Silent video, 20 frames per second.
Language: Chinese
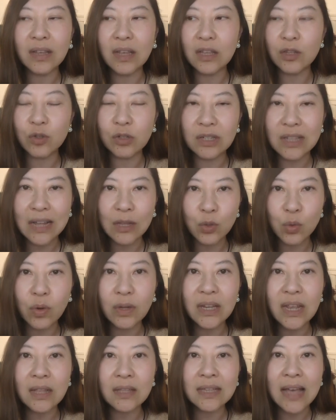也就是他昨
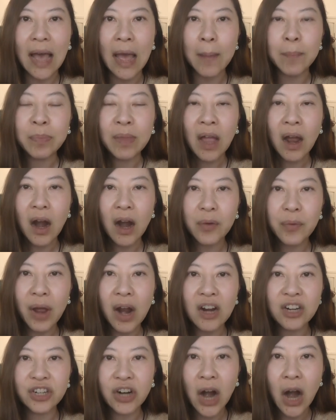天在二月
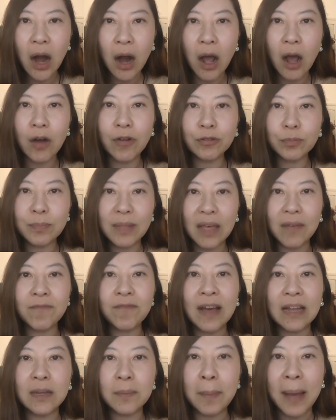二十二号连
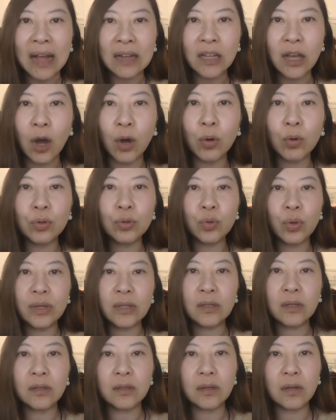发的八条推
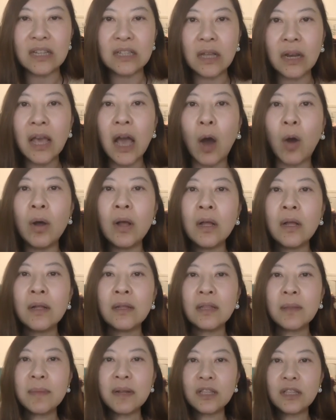特的那些料。
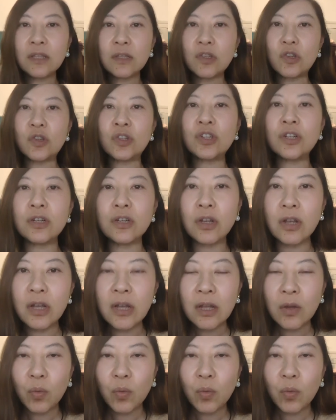那么是